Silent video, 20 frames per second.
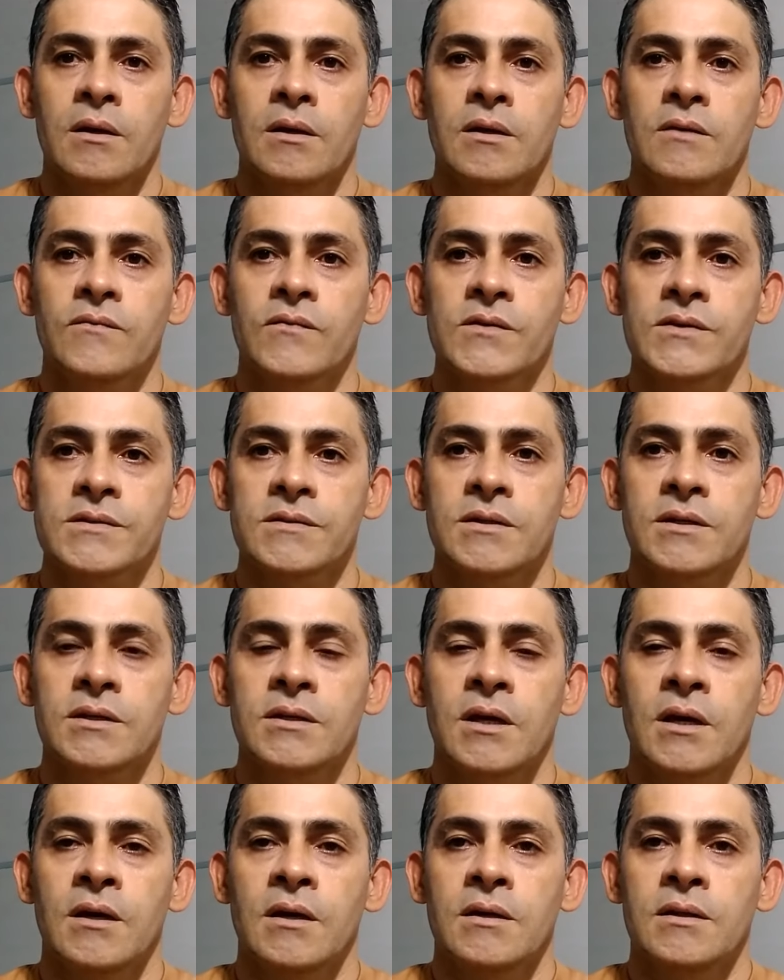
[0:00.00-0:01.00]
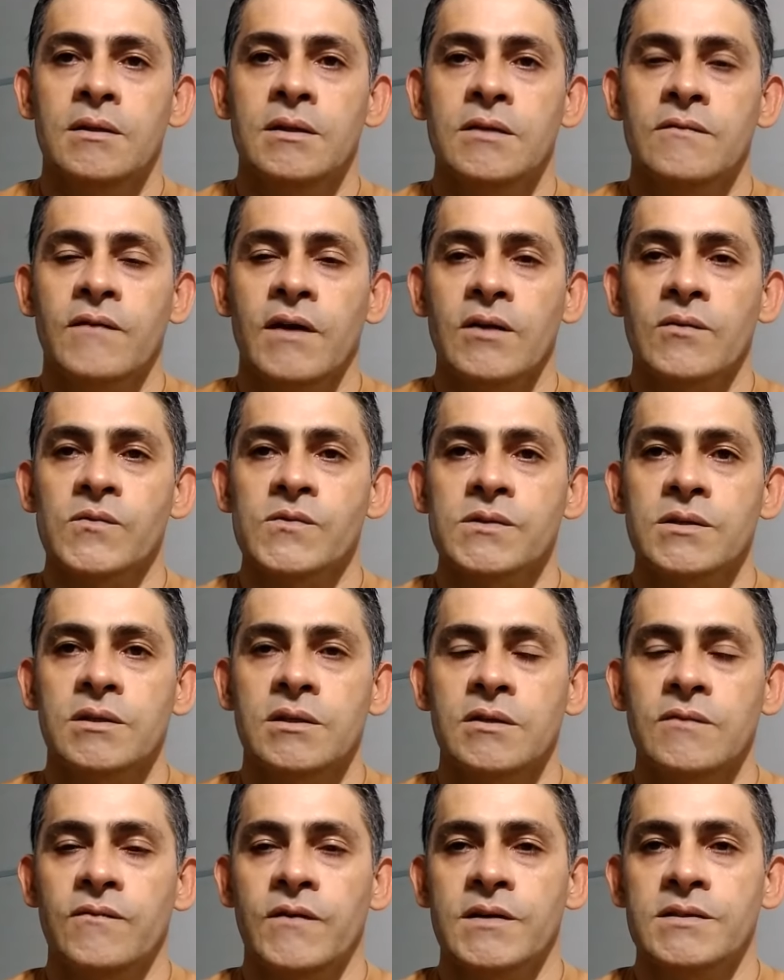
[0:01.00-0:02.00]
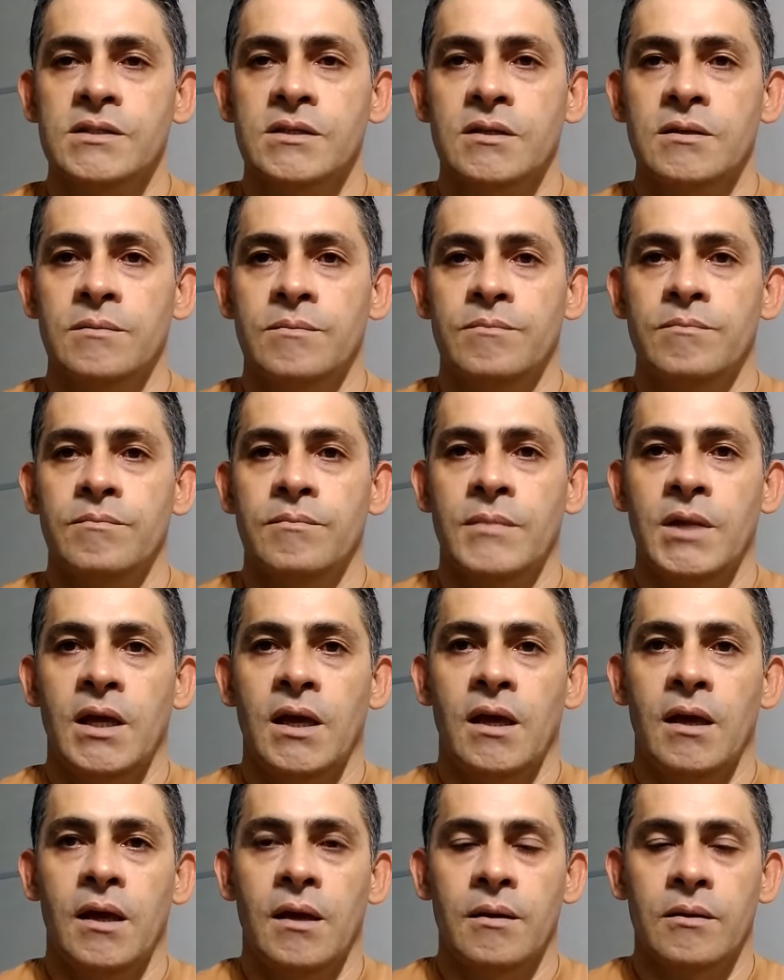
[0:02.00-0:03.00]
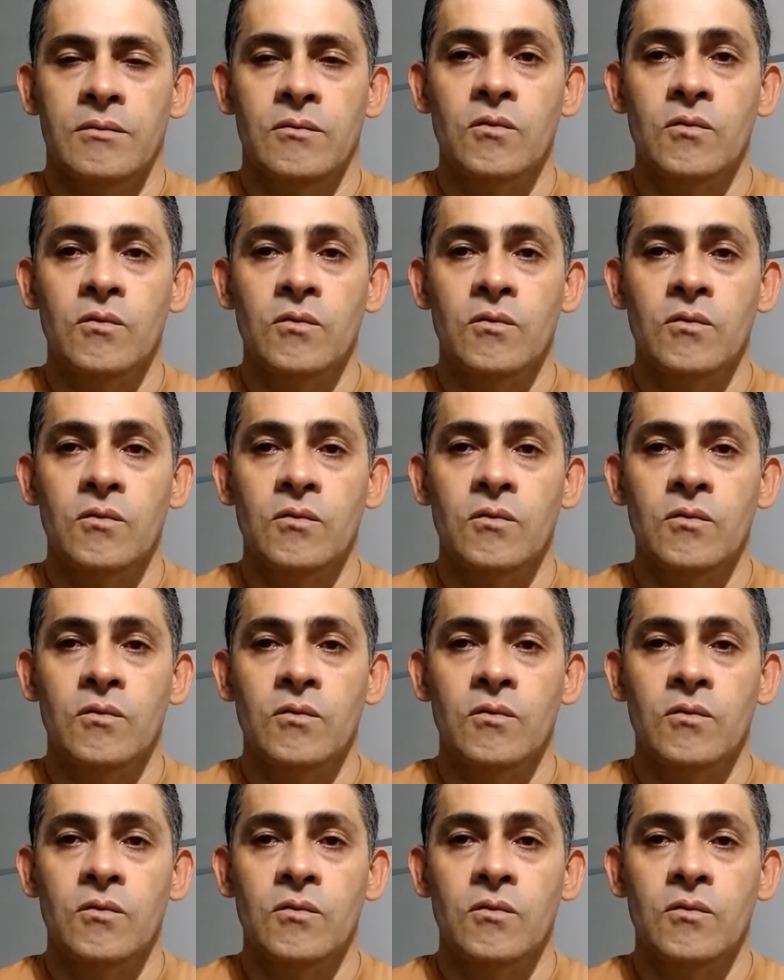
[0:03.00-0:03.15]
e você não vai conseguir fazer é,